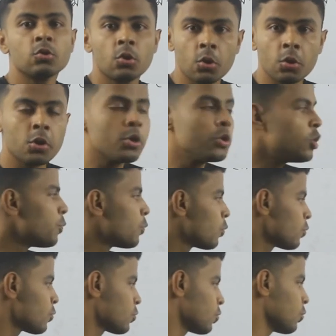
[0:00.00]
দৈর্ঘ্য ইন্টু
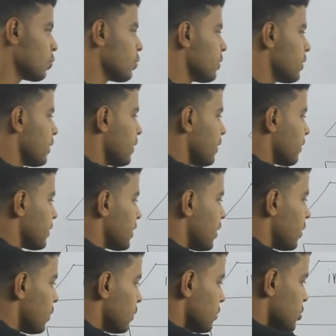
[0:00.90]
প্রস্থ
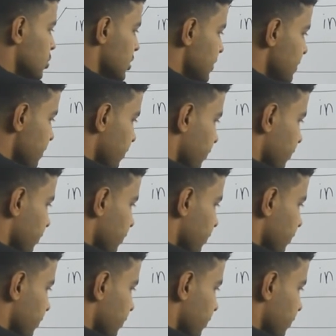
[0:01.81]
তাহলে হচ্ছে